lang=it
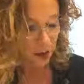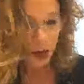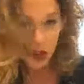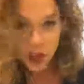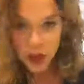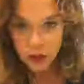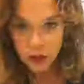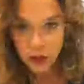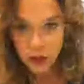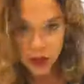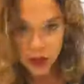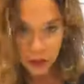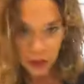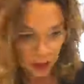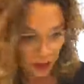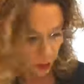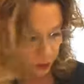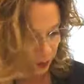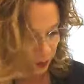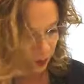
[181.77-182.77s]
Certo che
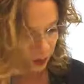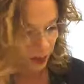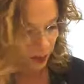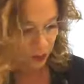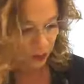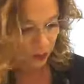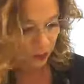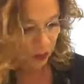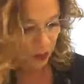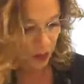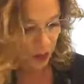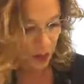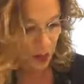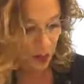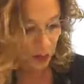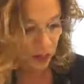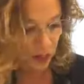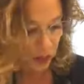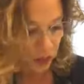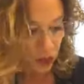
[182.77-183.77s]
mi è capitato.
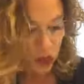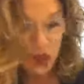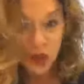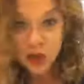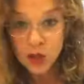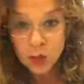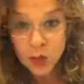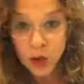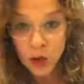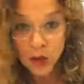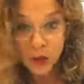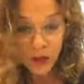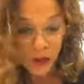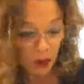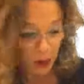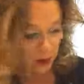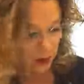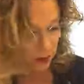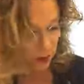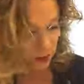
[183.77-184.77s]
Mi è successo poco
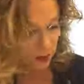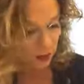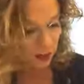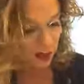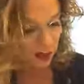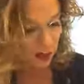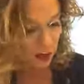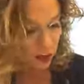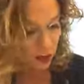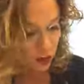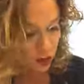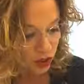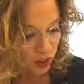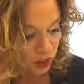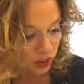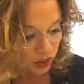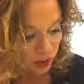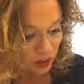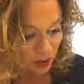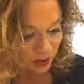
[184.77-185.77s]
fa. Mi sta
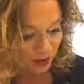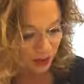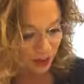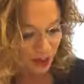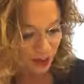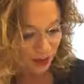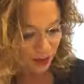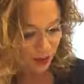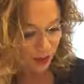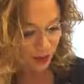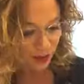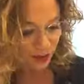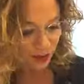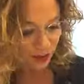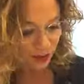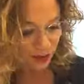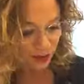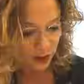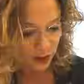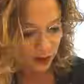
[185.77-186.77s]
succedendo anche adesso.
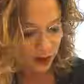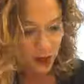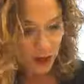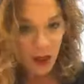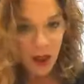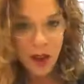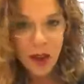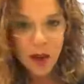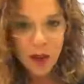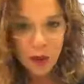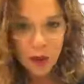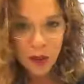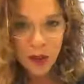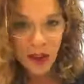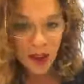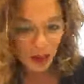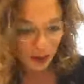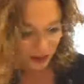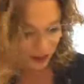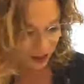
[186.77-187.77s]

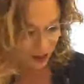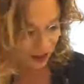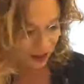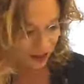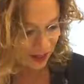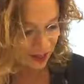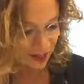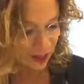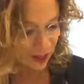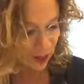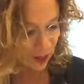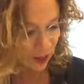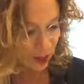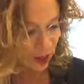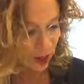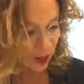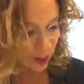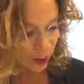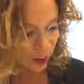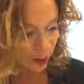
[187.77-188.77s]
Cullati nel silenzio
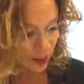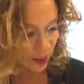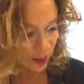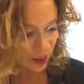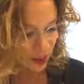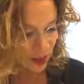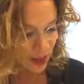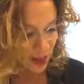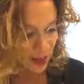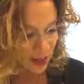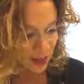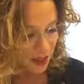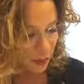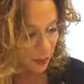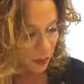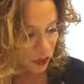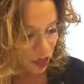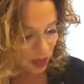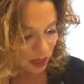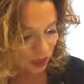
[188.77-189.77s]
della notte,
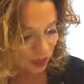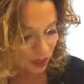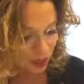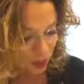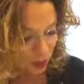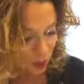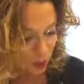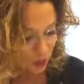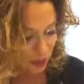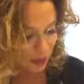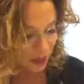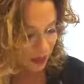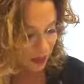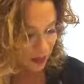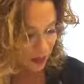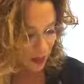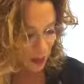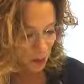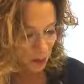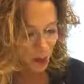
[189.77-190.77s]
siamo già al di sopra
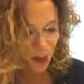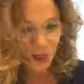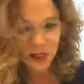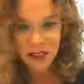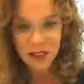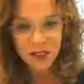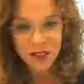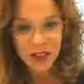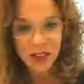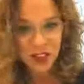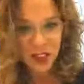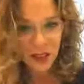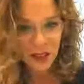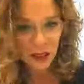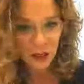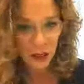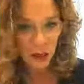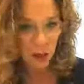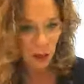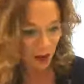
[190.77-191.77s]
del tempo e delle
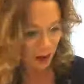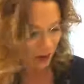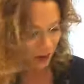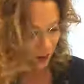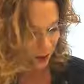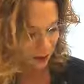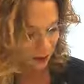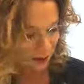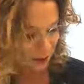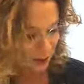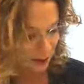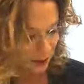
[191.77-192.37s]
vicende umane.